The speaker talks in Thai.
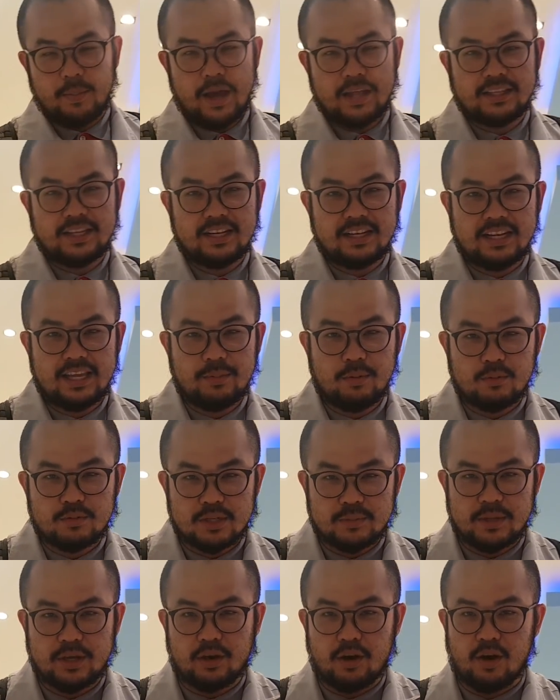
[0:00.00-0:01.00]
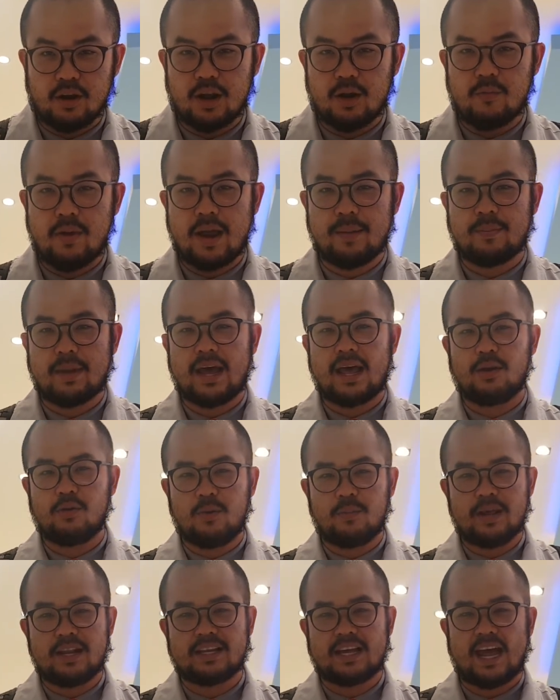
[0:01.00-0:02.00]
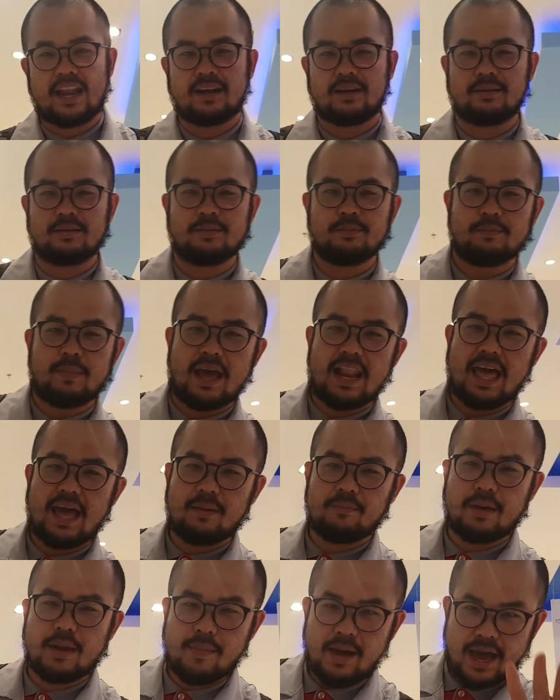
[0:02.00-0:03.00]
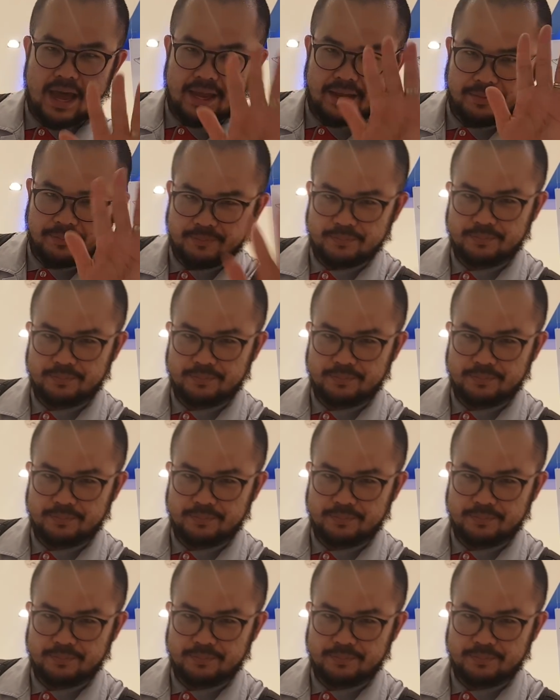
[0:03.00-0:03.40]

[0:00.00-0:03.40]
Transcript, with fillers: อาทิตย์นี้ผมจะมีของรางวัลมาร่วมเล่นกันไปละบ๊ายบาย